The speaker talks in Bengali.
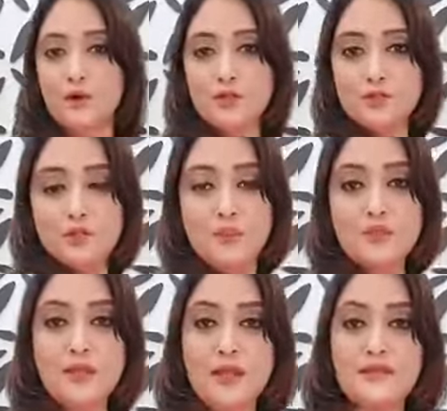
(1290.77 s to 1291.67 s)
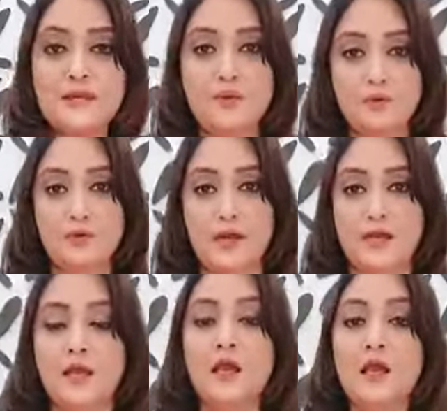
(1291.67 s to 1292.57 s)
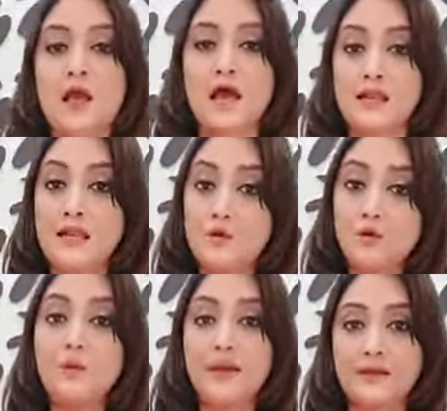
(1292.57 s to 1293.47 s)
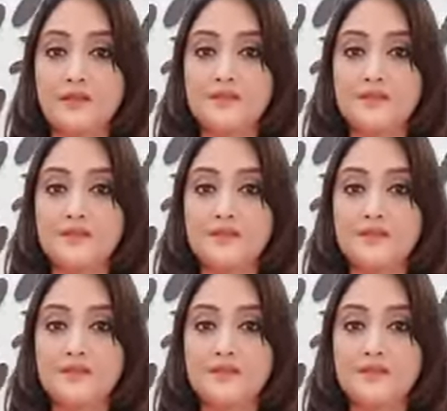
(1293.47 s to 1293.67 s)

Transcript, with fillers: পরার জন্য আমাদের এই জামাগুলোই লাগে আর এরকম একটা